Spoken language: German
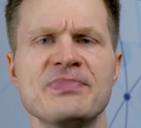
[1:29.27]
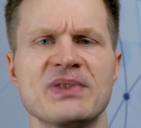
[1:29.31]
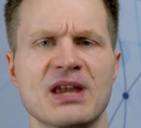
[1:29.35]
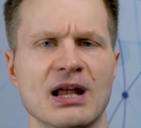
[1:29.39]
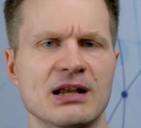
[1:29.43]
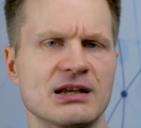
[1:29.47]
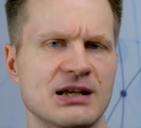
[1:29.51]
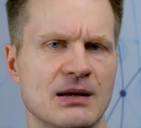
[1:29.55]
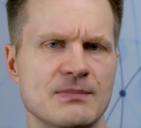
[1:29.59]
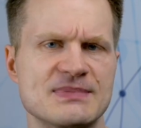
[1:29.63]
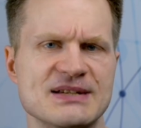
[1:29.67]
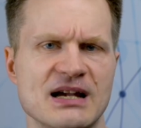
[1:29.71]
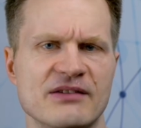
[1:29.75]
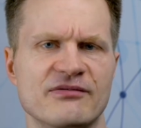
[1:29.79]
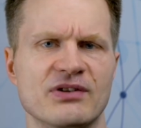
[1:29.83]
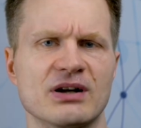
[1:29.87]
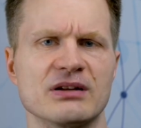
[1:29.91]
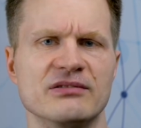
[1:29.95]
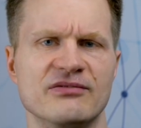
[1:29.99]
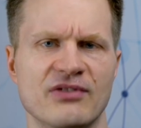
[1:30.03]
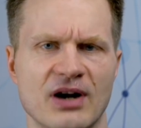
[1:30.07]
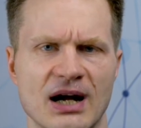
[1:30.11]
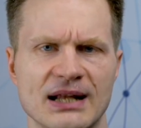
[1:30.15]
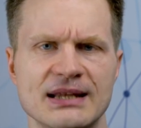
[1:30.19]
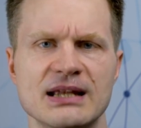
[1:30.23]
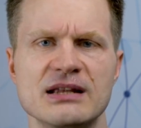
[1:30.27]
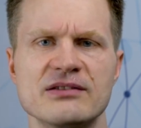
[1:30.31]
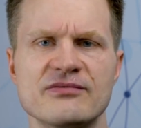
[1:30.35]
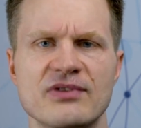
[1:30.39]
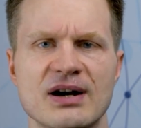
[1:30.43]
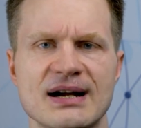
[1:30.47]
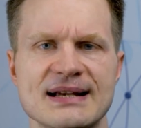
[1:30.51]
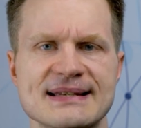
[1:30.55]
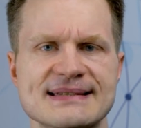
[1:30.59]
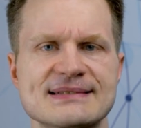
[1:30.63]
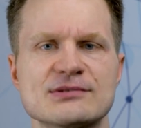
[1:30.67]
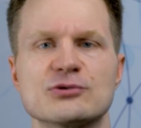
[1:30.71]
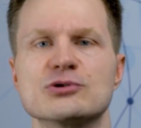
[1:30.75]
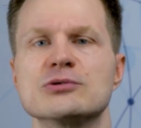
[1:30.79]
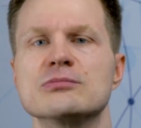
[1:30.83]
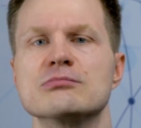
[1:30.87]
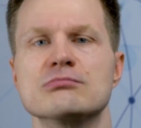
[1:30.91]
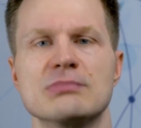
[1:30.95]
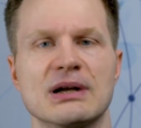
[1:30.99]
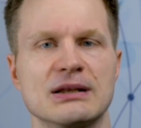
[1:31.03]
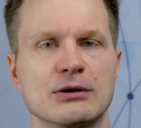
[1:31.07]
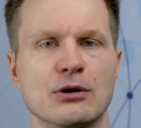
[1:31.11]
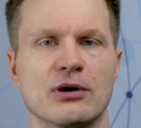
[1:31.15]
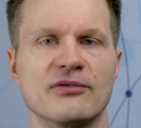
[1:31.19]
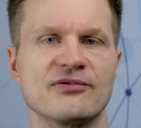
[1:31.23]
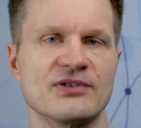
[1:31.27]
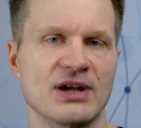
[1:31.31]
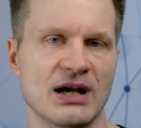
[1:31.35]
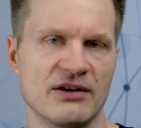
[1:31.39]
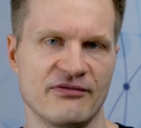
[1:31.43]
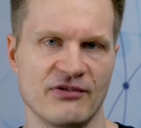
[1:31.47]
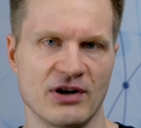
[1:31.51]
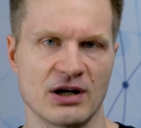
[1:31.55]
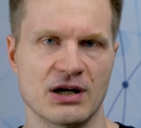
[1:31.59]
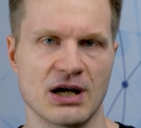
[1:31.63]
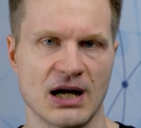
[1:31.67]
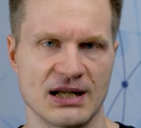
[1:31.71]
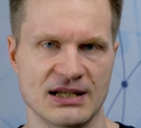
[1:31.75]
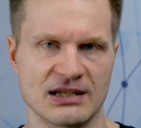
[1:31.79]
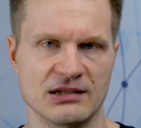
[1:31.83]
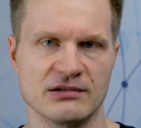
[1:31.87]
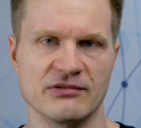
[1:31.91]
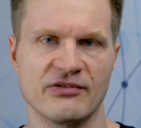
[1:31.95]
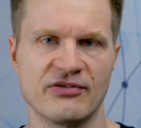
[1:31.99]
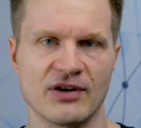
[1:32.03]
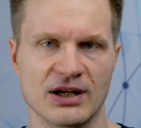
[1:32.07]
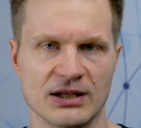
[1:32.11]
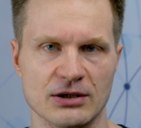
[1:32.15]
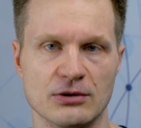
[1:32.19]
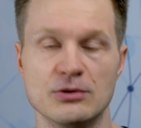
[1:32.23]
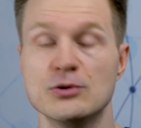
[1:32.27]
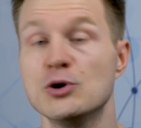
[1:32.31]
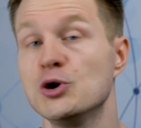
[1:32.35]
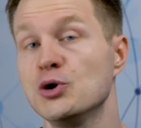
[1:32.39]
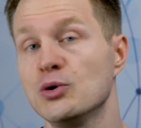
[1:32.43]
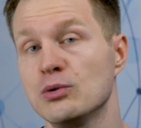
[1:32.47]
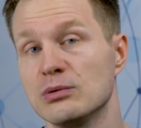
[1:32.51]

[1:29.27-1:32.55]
dann gibt es einfach einen Warnhinweis und man läuft da einfach gar nicht in eine Falle.